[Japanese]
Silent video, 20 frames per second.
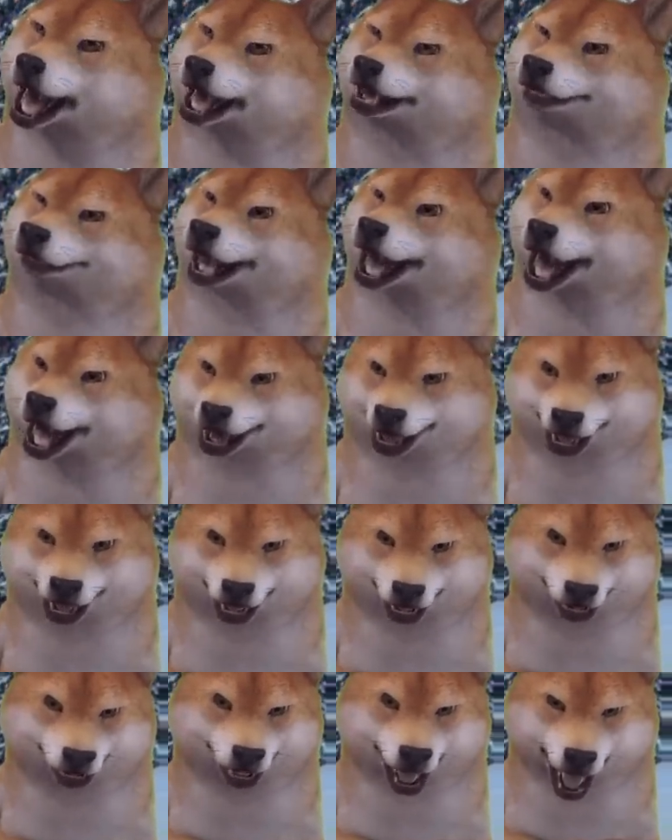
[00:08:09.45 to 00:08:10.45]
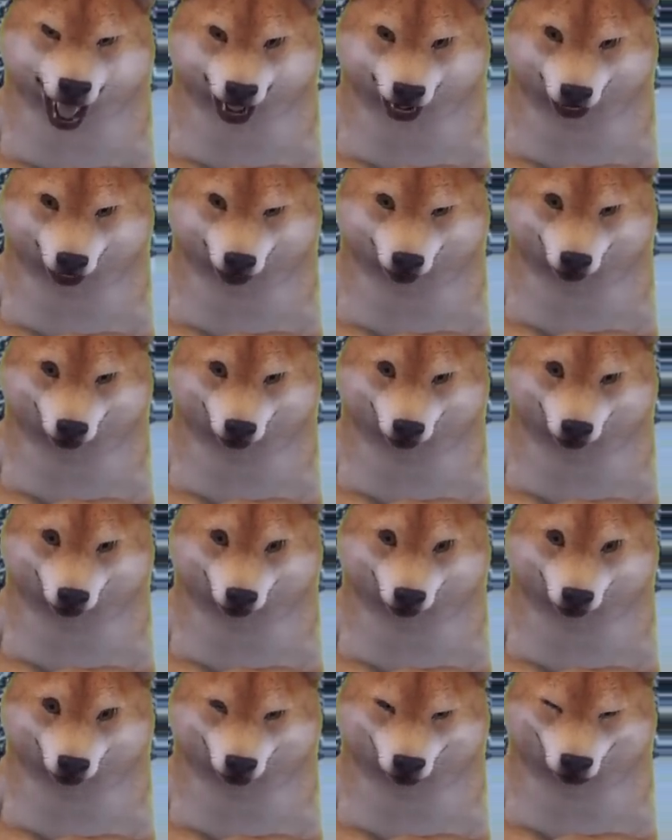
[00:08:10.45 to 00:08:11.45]
だってそもそも不法滞在してい
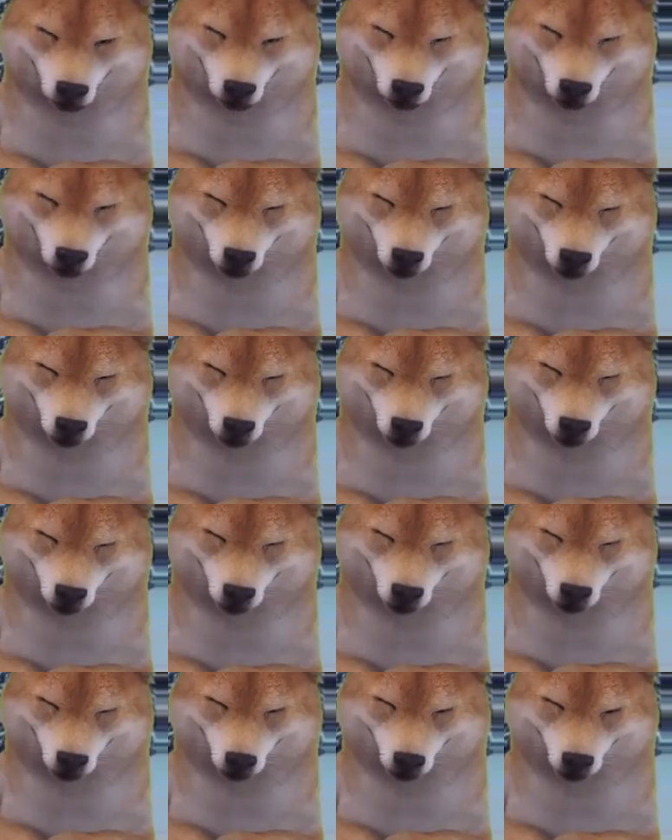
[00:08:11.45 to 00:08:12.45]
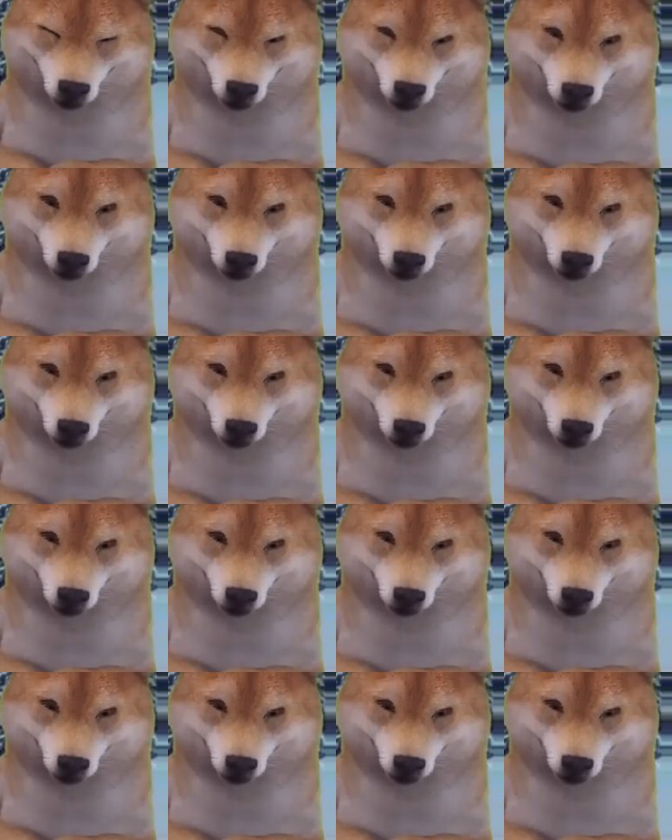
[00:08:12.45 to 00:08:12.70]
る輩はさね